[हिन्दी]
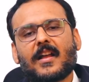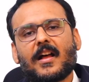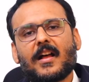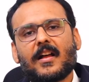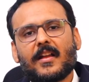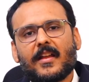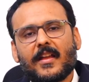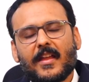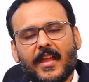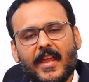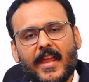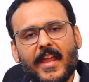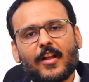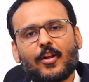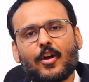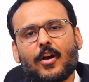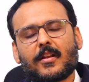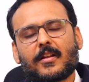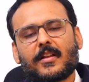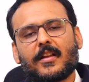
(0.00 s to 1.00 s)
का एक
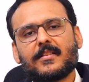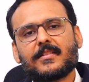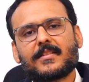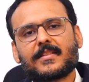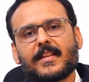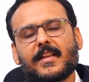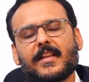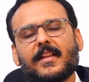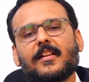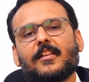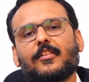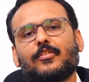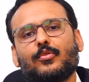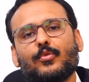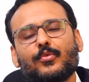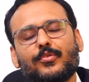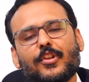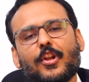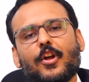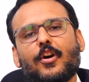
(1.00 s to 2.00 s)
ऑर्गन से
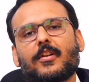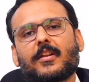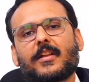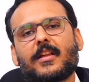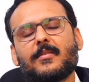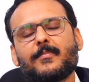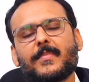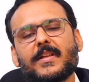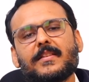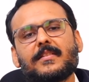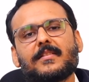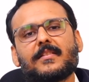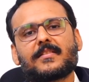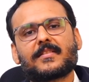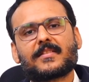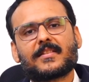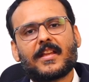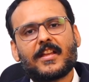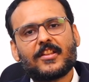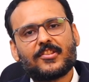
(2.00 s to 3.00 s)
दूसरे ऑर्गन में
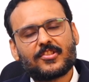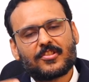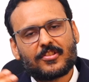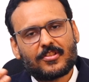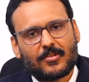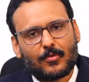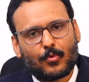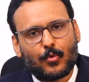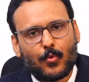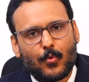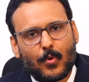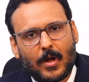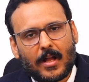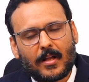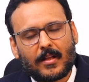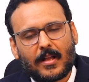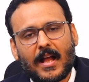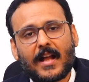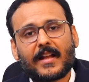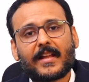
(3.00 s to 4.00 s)
स्टेज हुआ
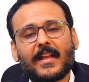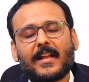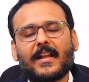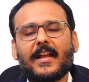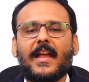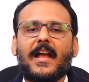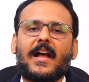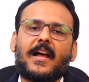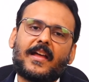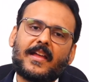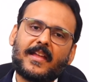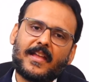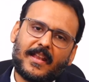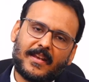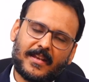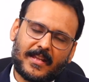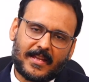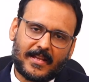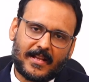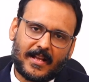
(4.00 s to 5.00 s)
आगे गया है या
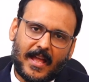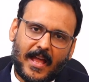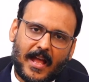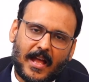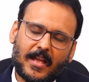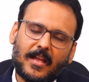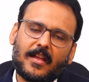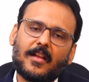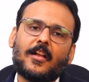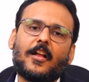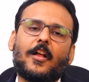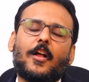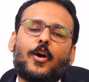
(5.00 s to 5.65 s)
नहीं गया है